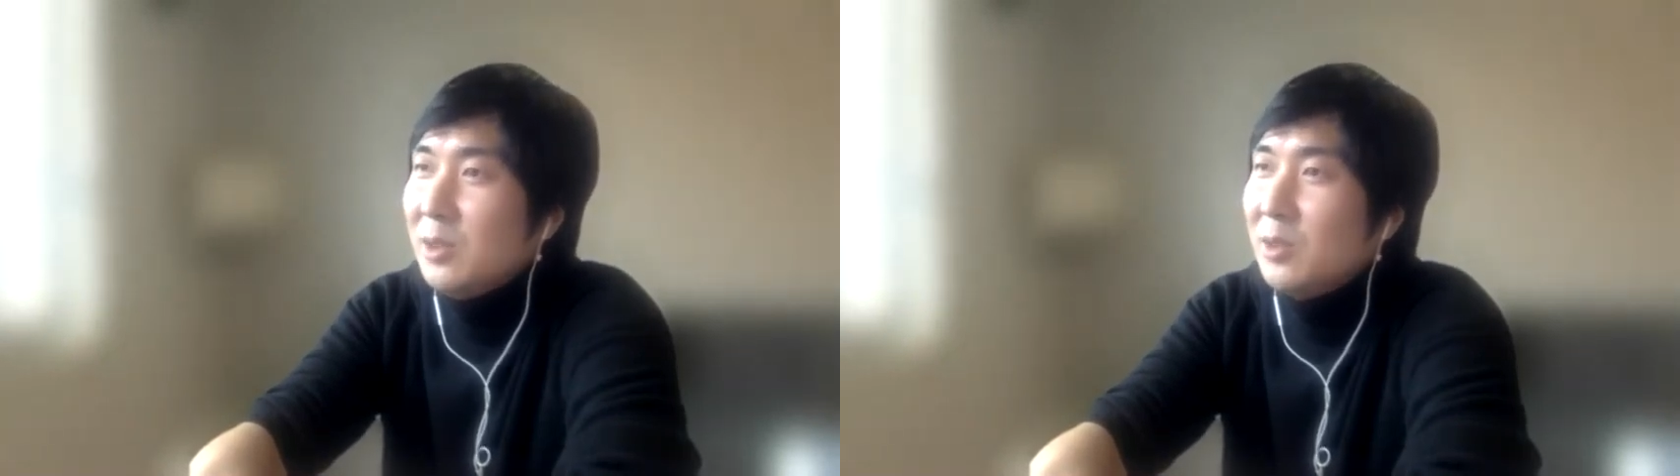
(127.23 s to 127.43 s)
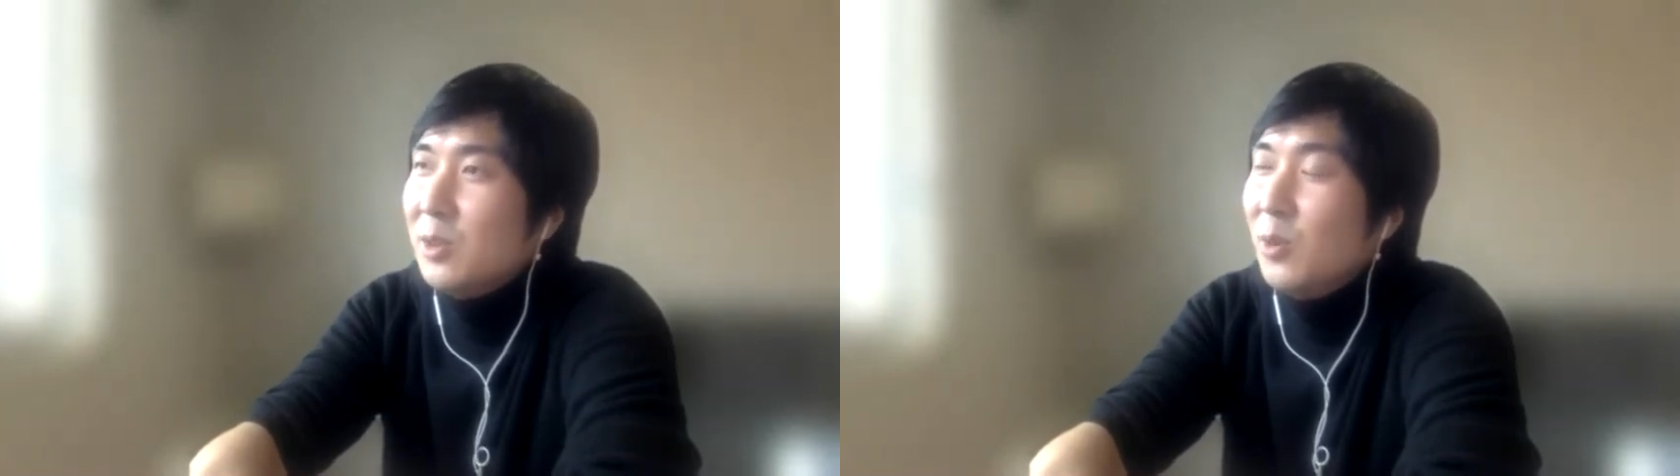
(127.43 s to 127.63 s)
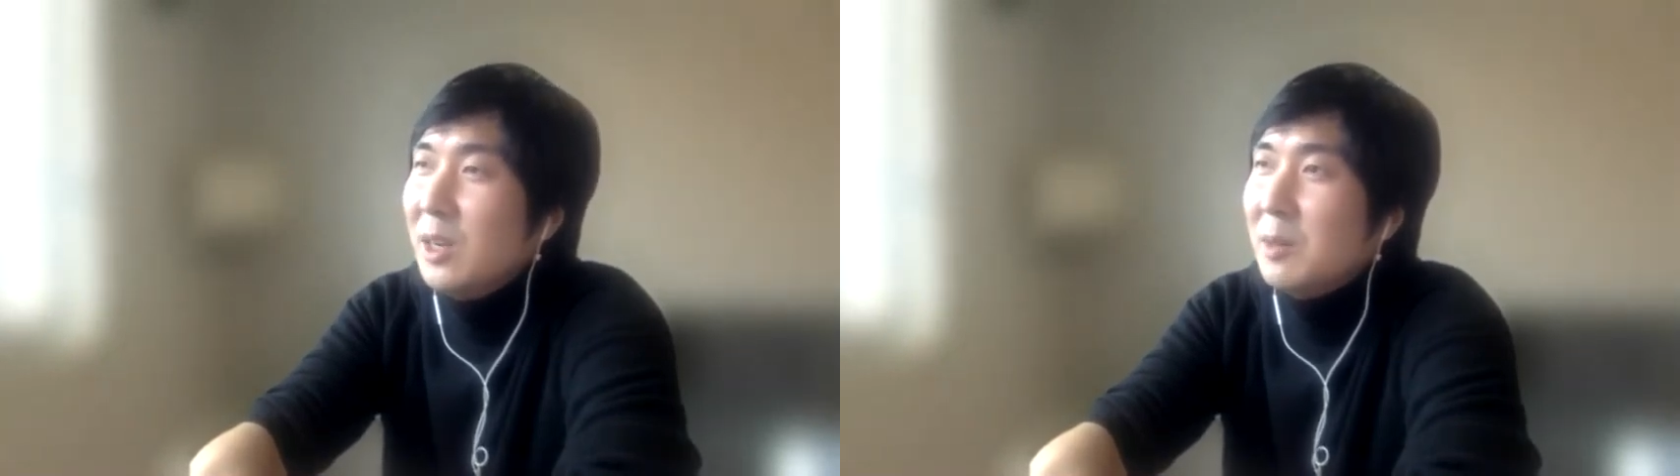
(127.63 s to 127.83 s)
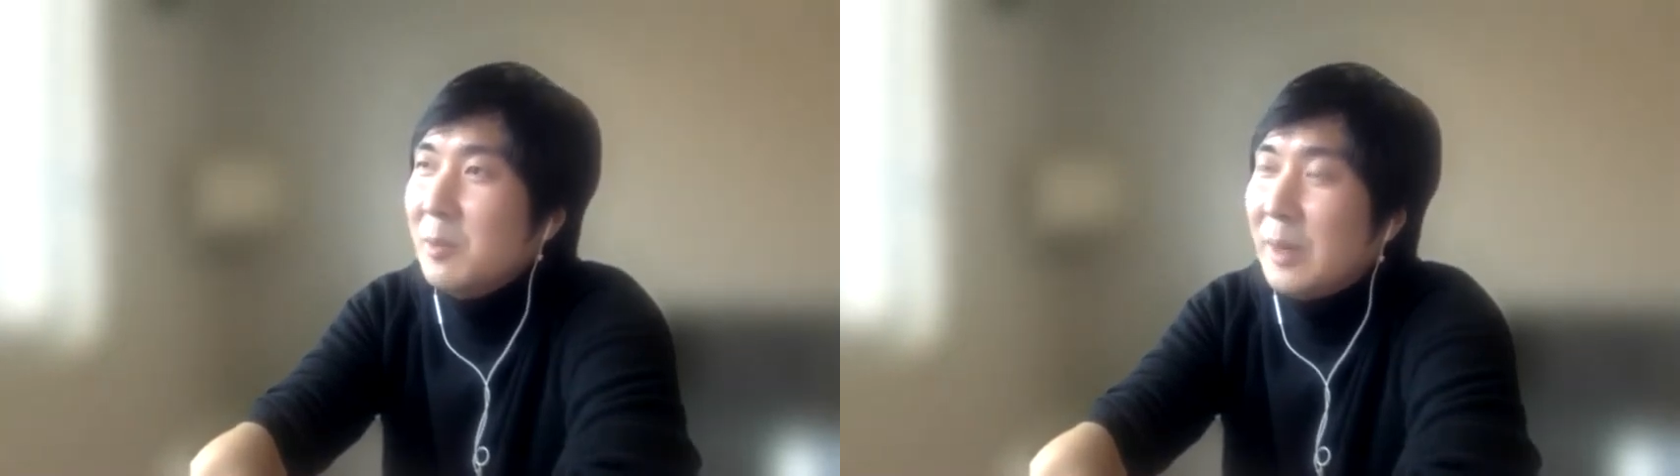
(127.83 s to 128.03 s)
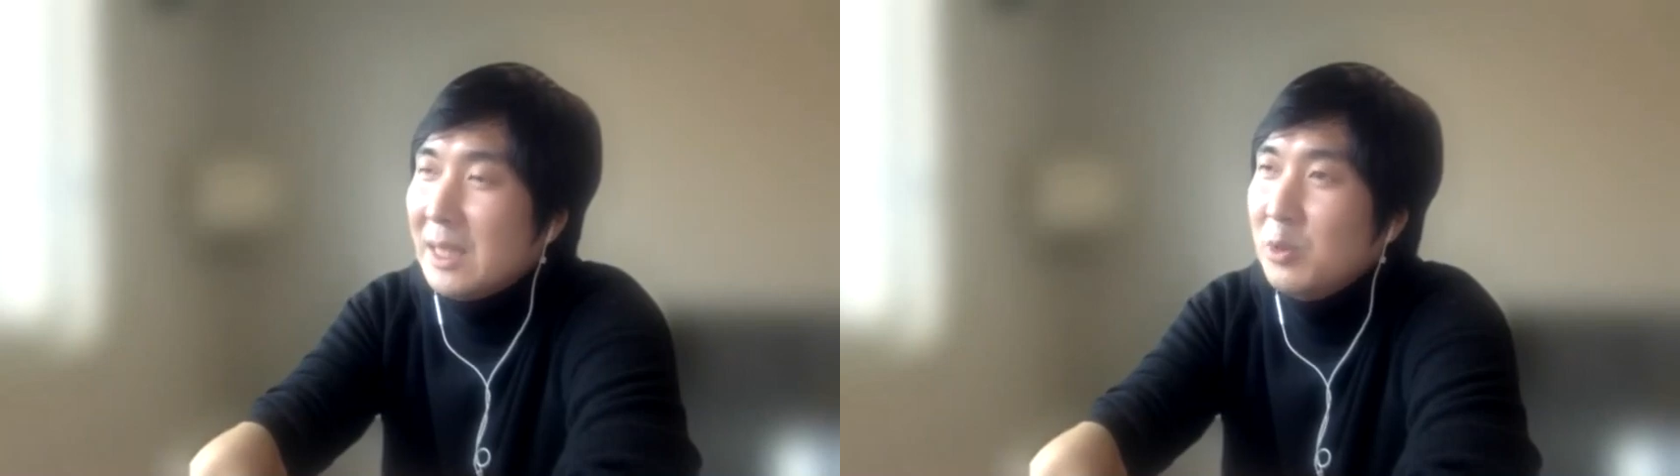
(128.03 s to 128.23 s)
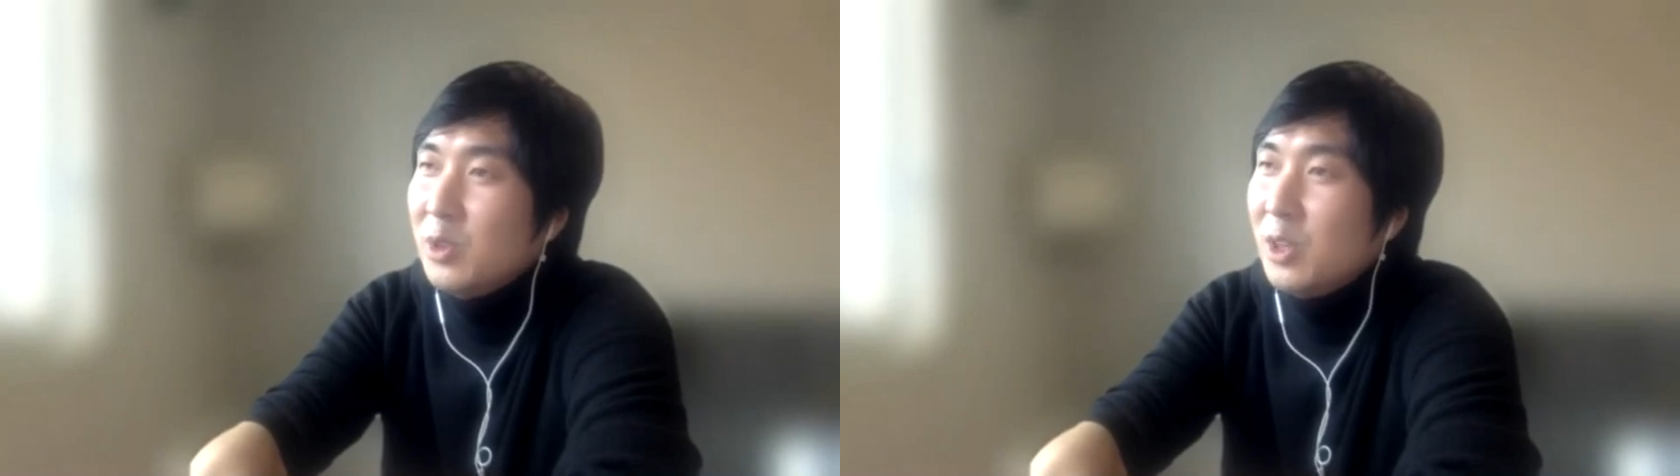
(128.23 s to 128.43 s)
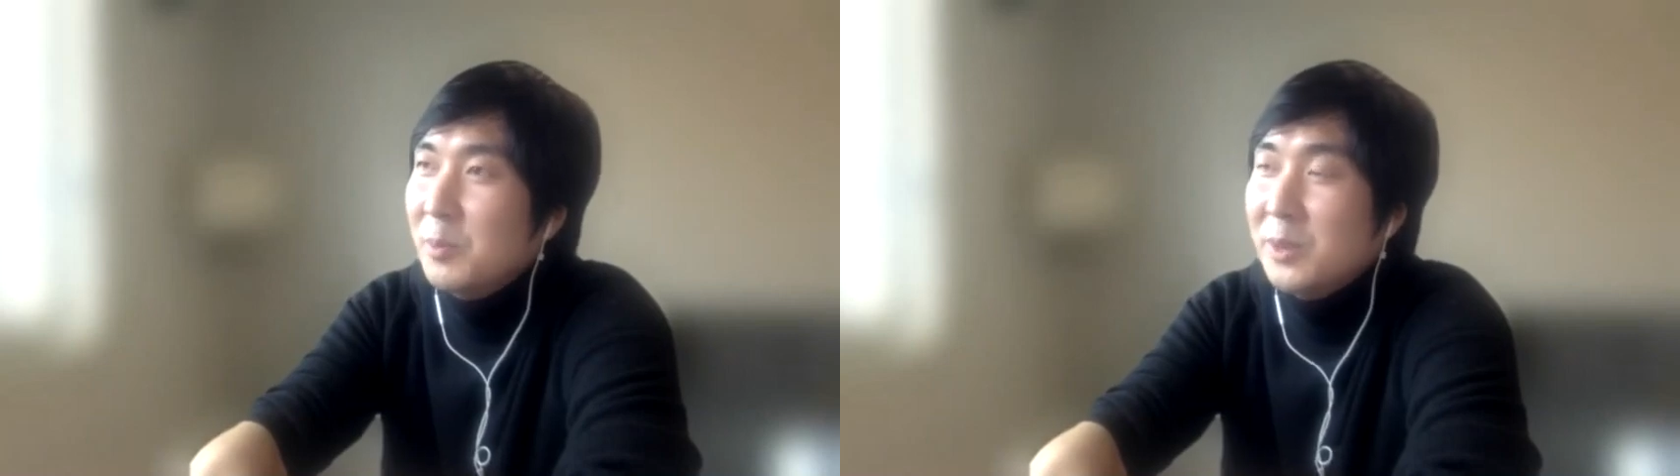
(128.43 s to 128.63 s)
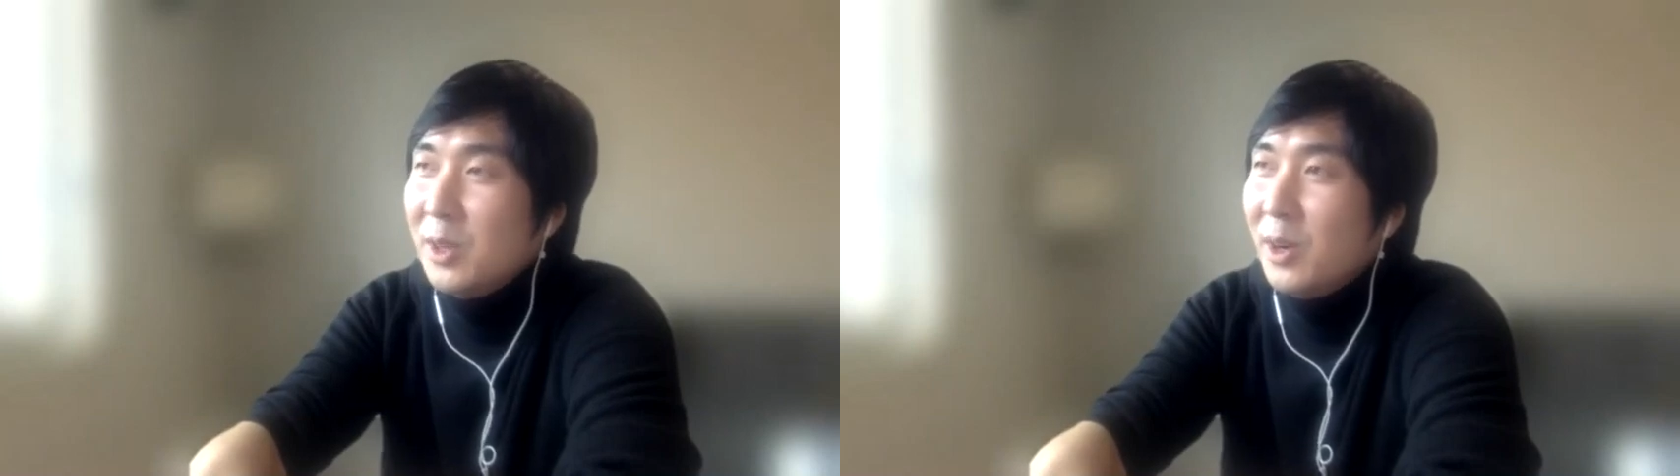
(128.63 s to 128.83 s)
그 공감을 받아본 적이
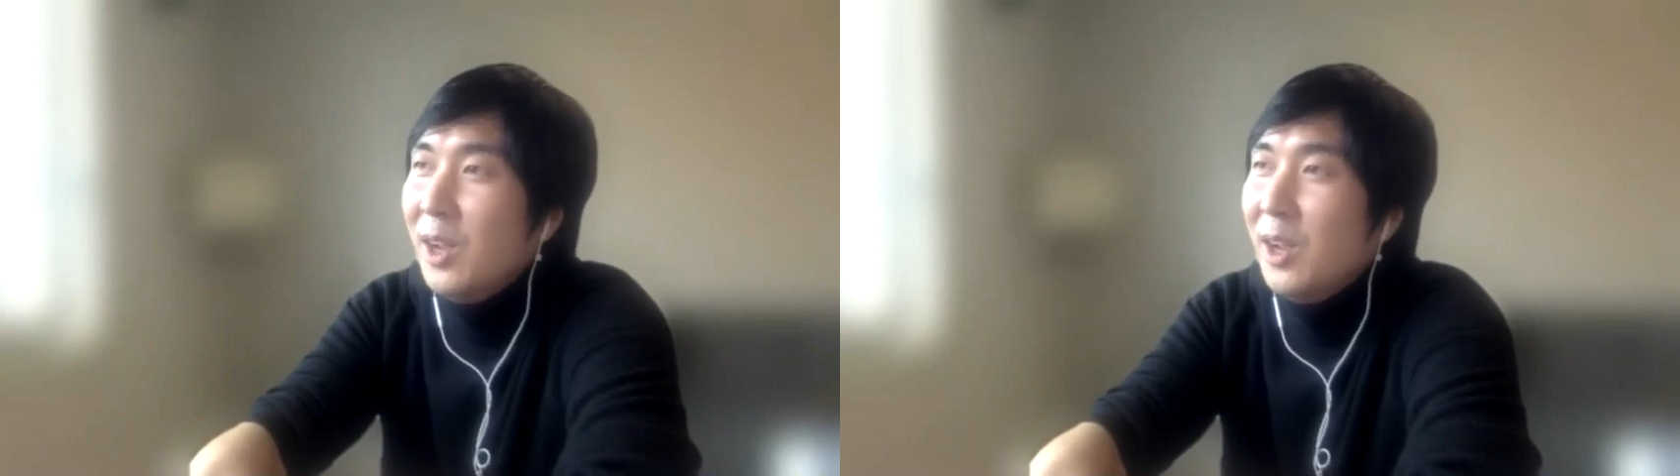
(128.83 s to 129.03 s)
없어요.